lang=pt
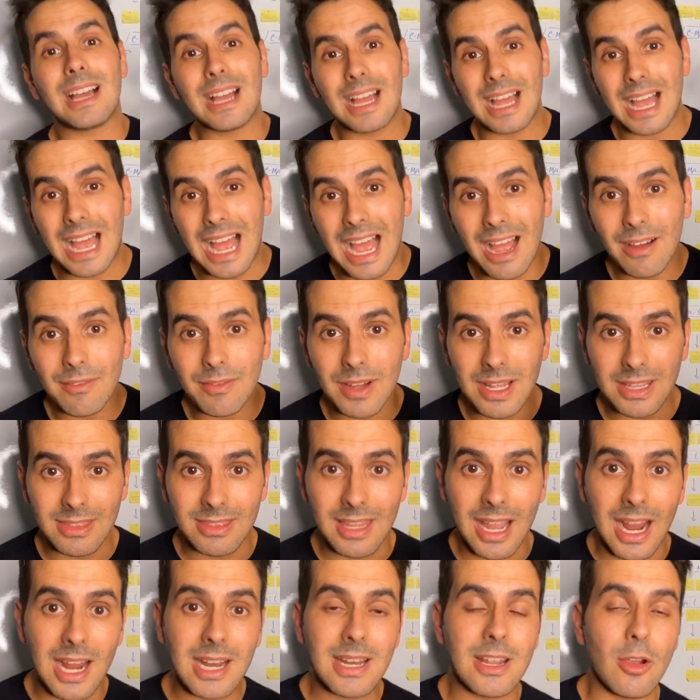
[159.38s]

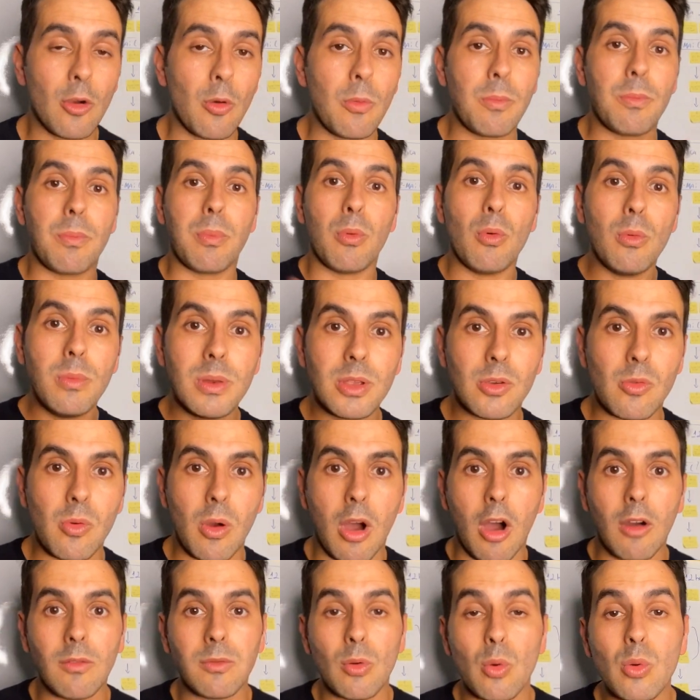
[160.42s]
avatar, né, ou
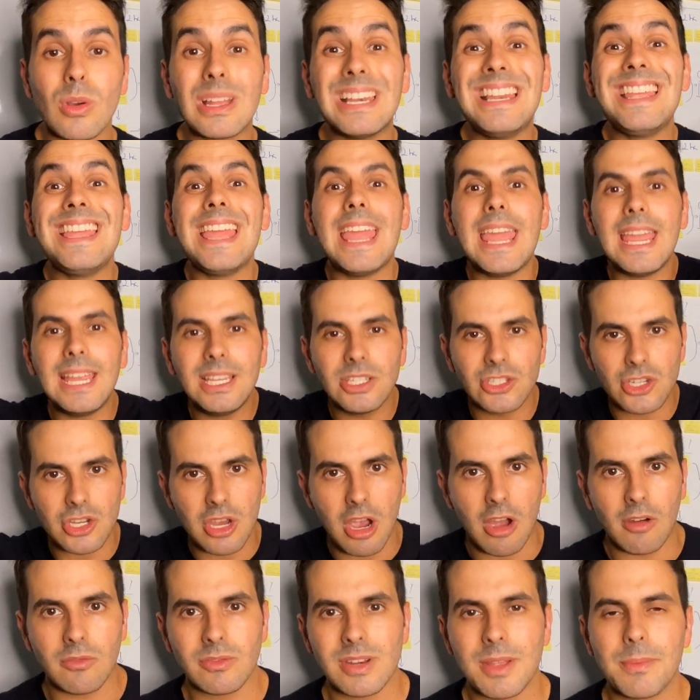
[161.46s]
público-alvo, ou
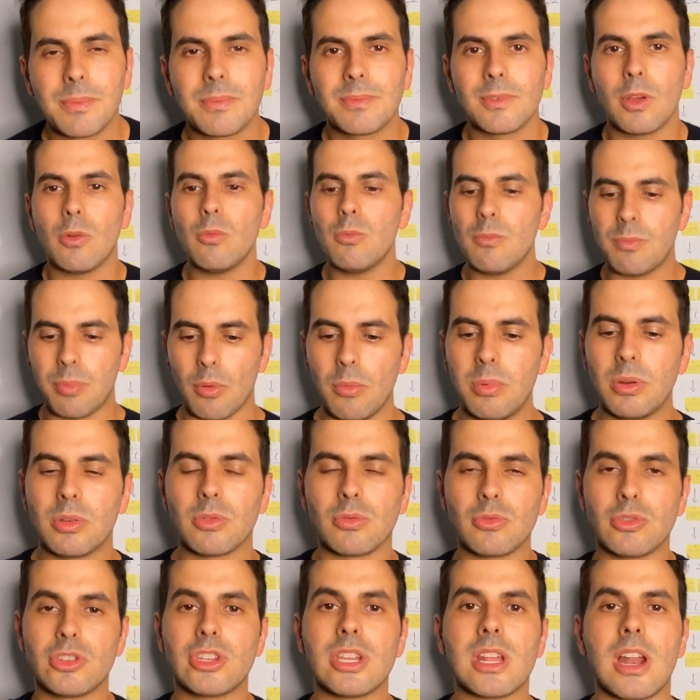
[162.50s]
cliente-alvo, né, não um público
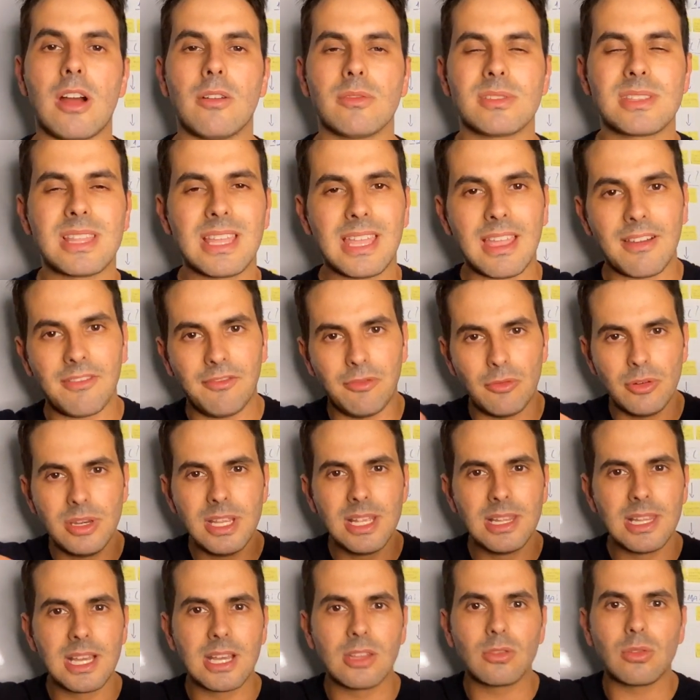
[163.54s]
no geral, você tem que ir
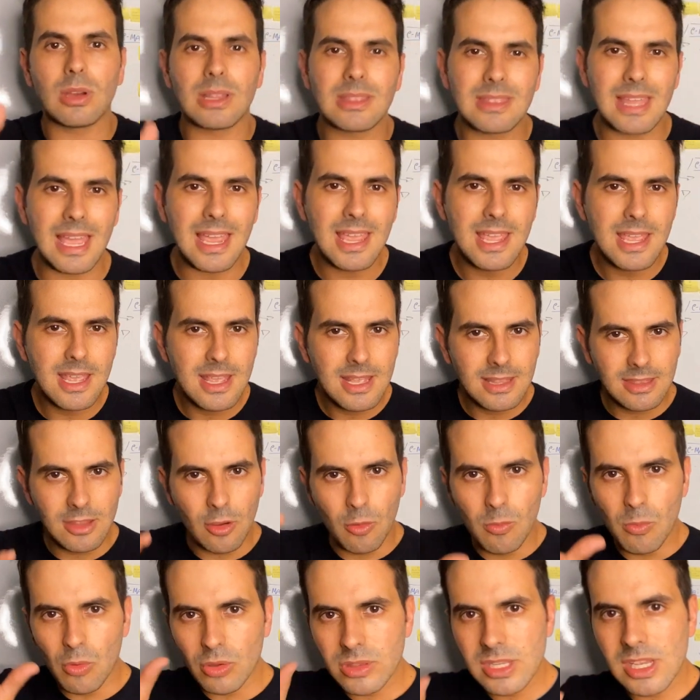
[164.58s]
afunilando até ter
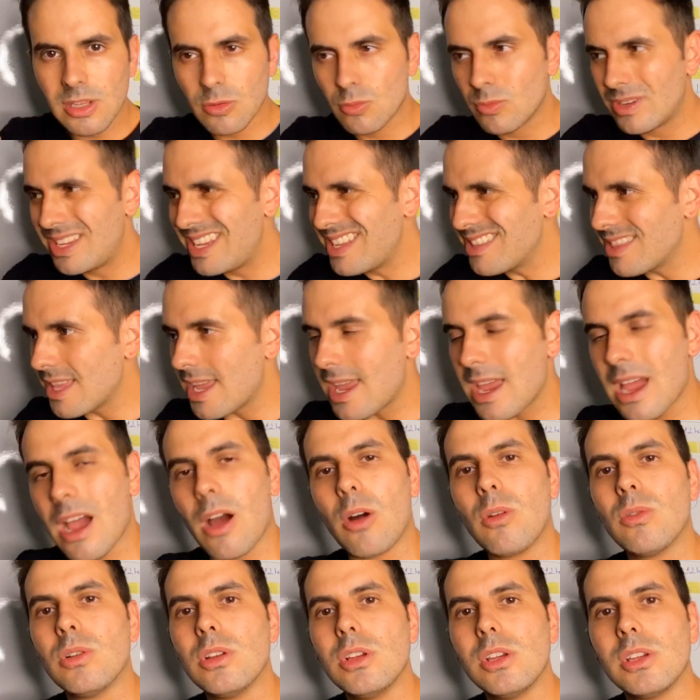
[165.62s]
um modelo
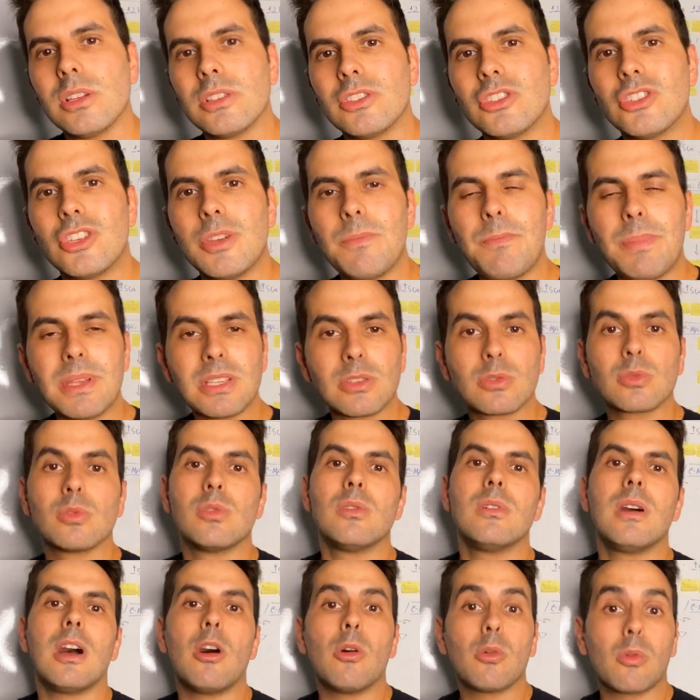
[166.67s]
ideal de
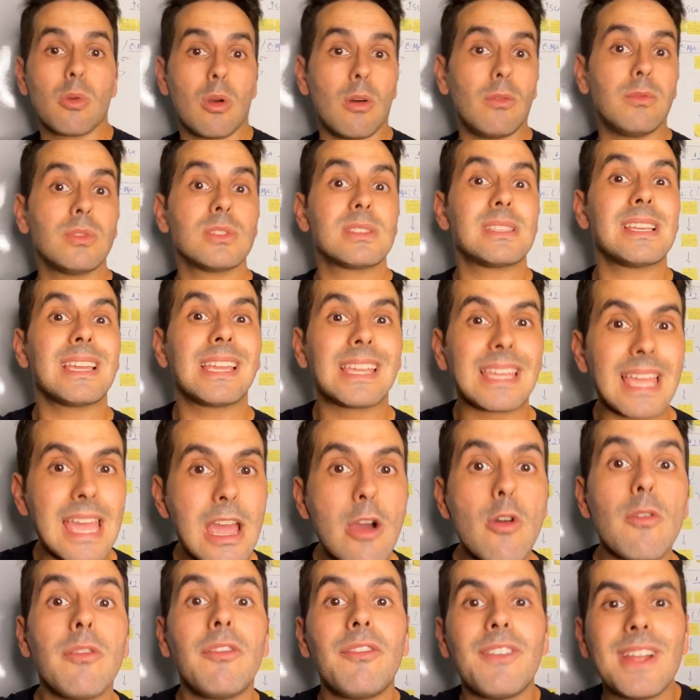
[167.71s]
pessoa ao qual você quer
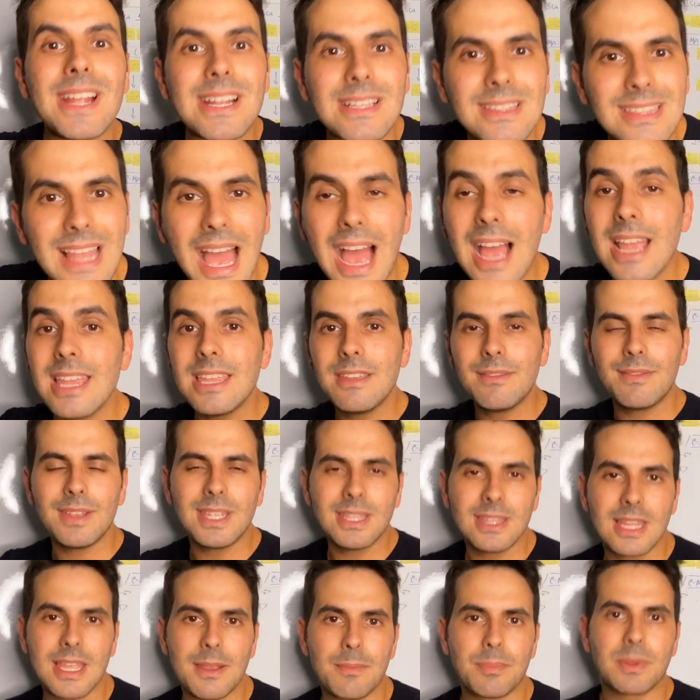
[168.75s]
ofertar e
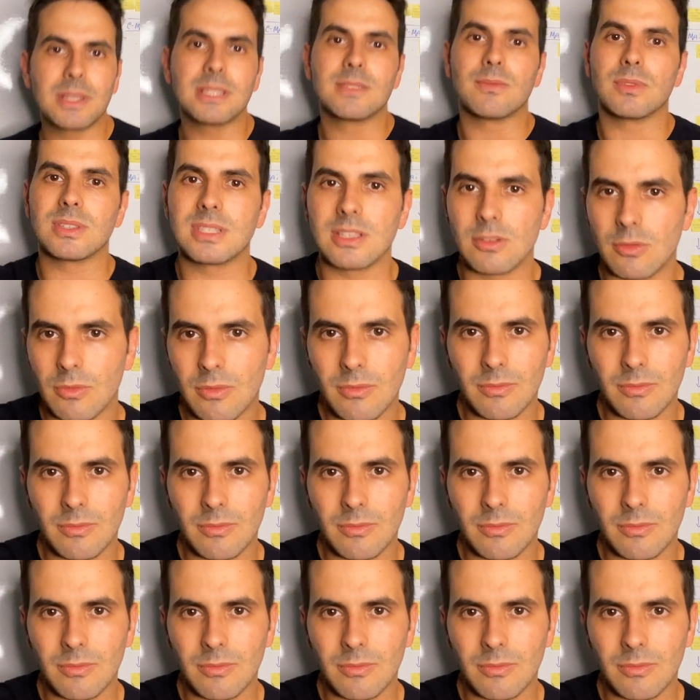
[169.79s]
vender, porque se você não